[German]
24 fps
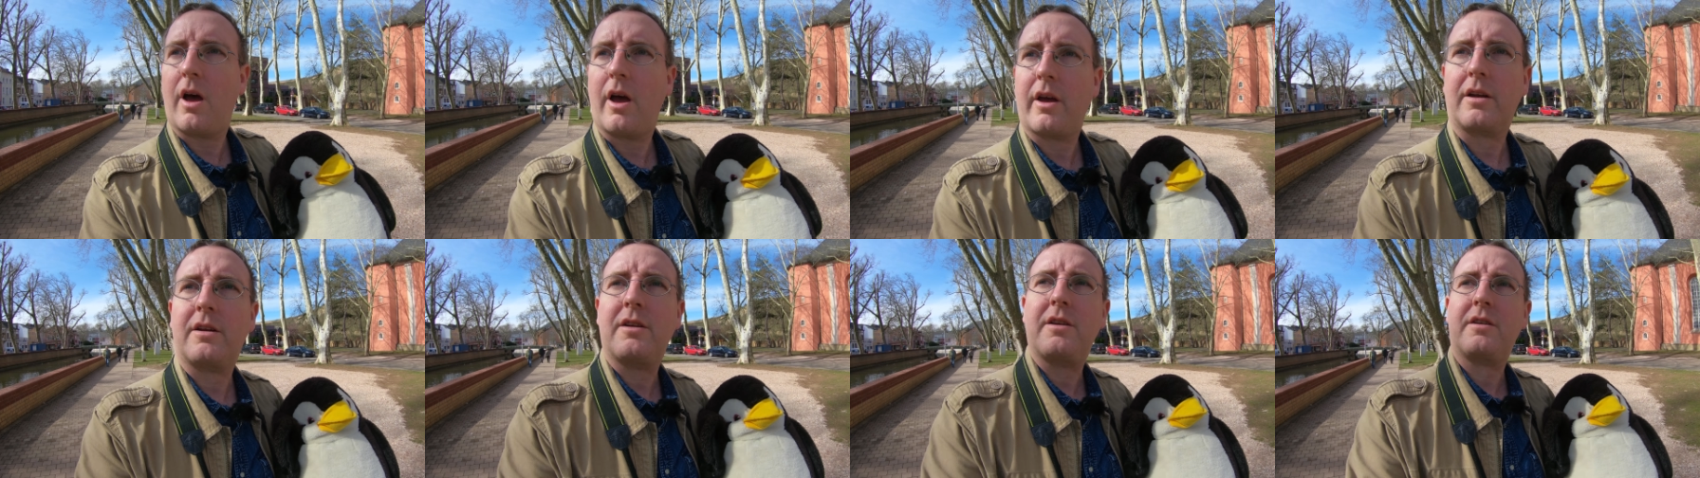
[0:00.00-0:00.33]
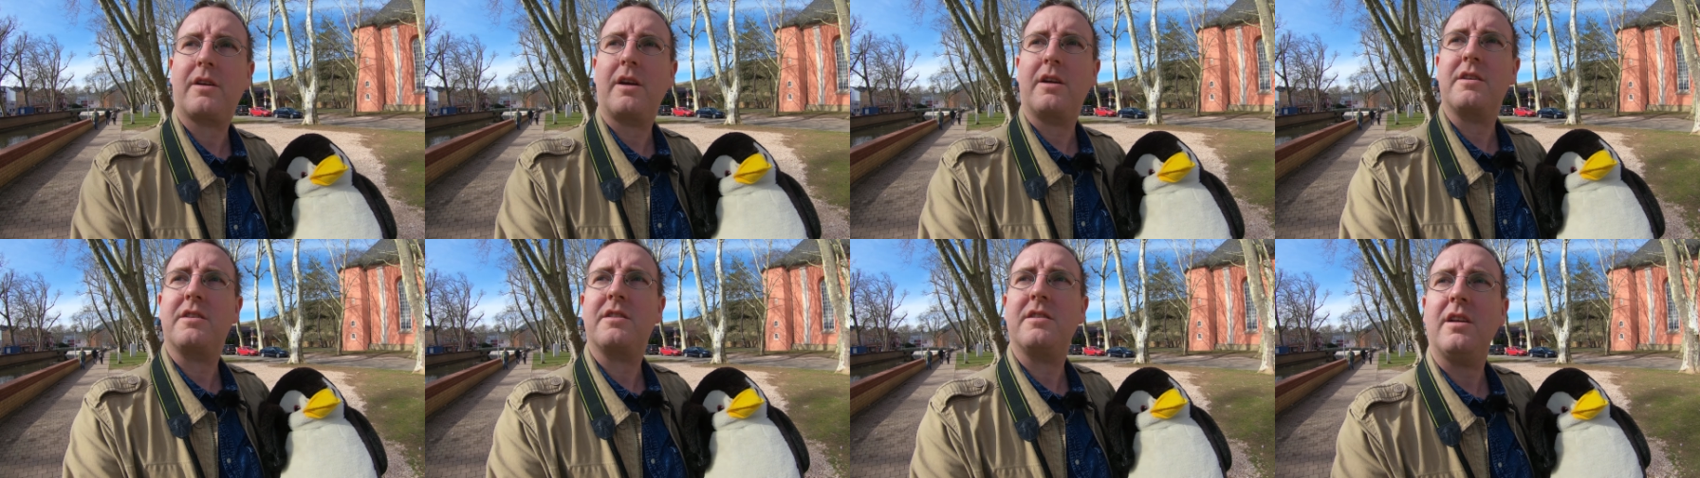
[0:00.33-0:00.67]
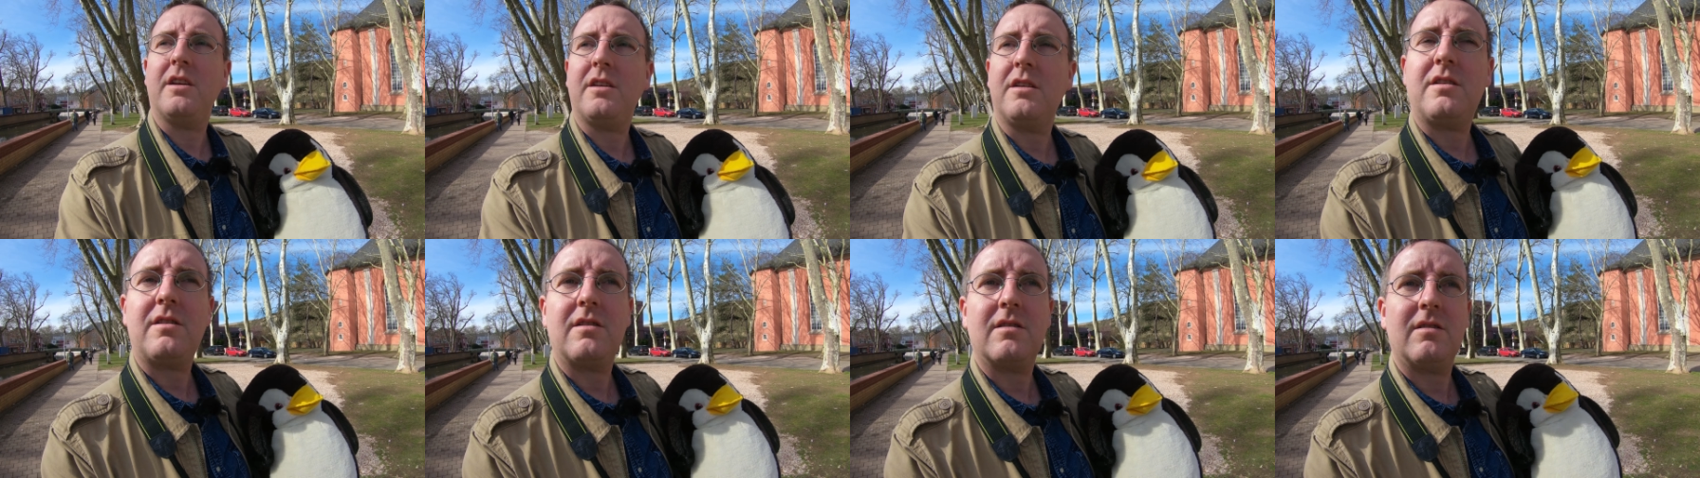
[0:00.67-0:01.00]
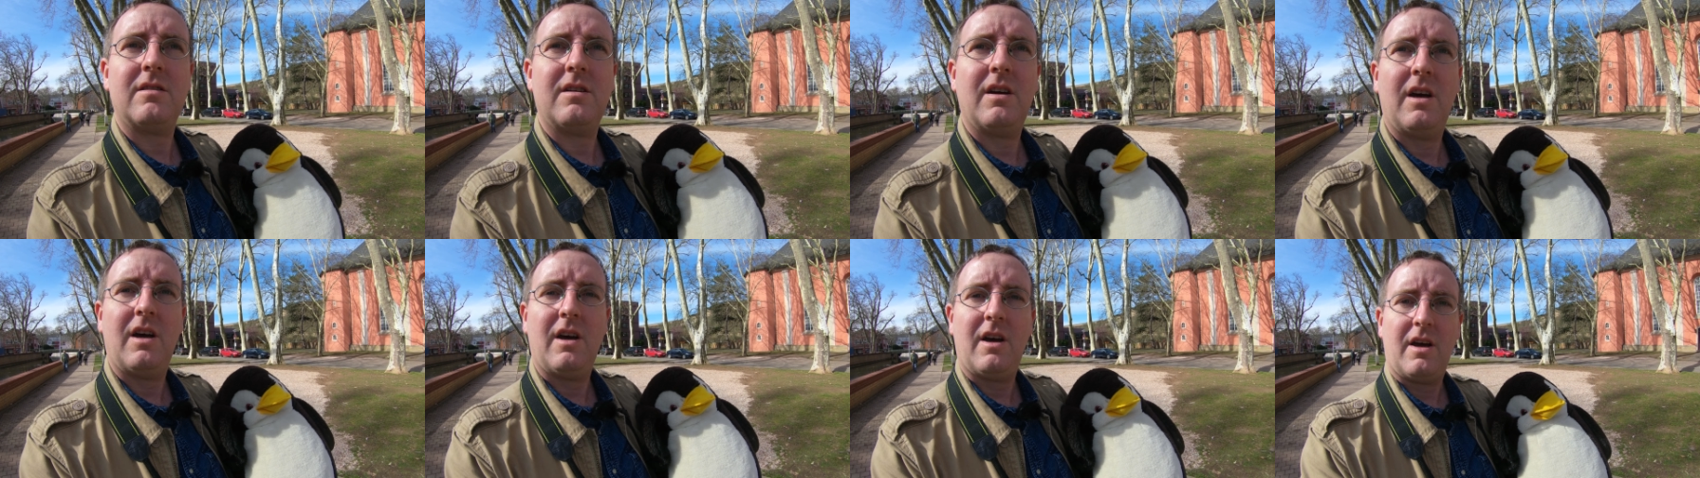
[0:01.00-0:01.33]
eigentlich ganz nett
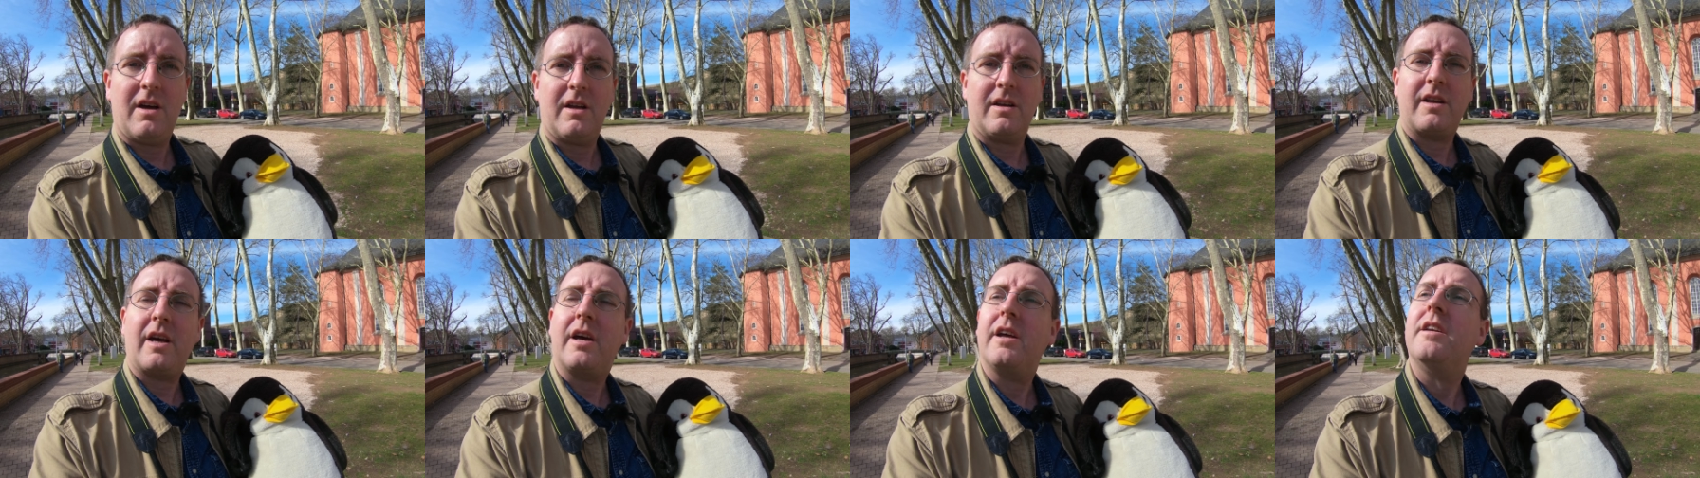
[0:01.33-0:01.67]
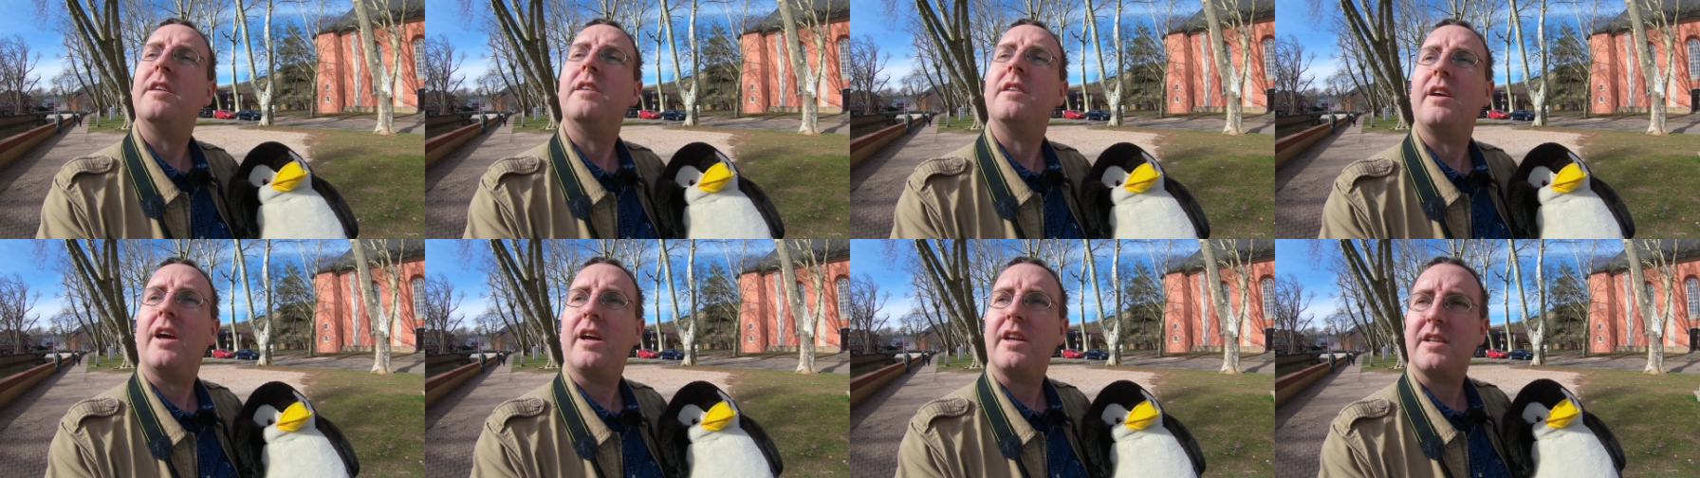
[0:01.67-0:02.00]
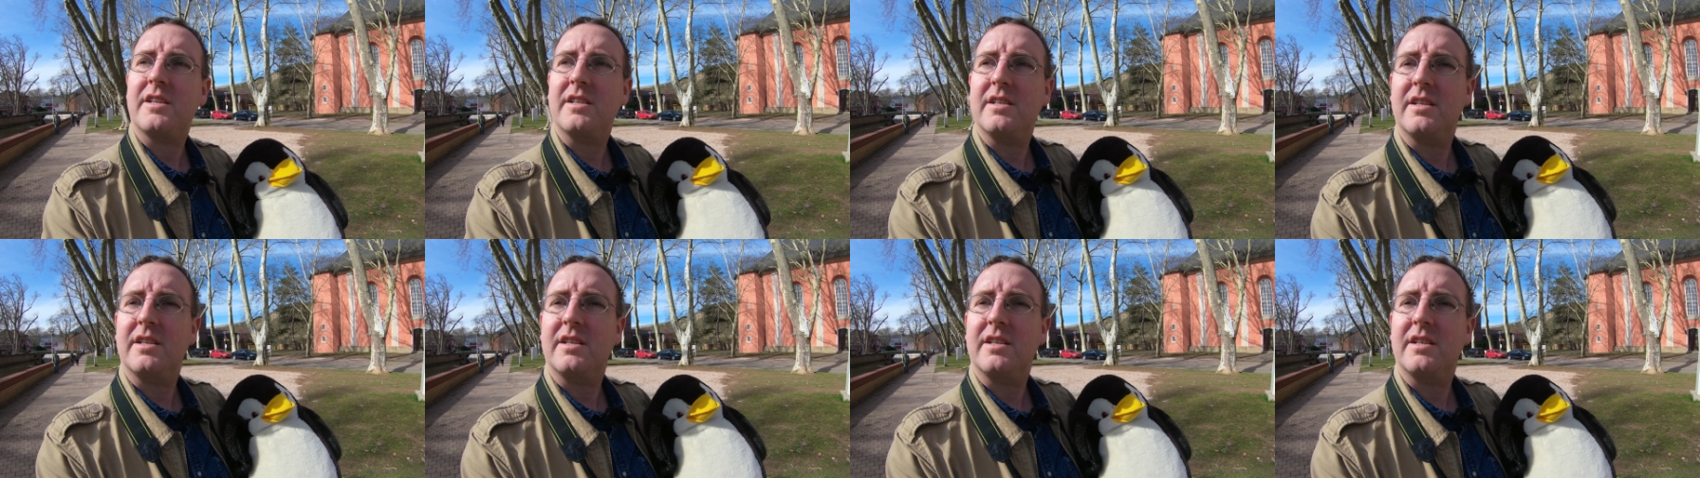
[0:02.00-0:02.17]
hier. Da hinten geht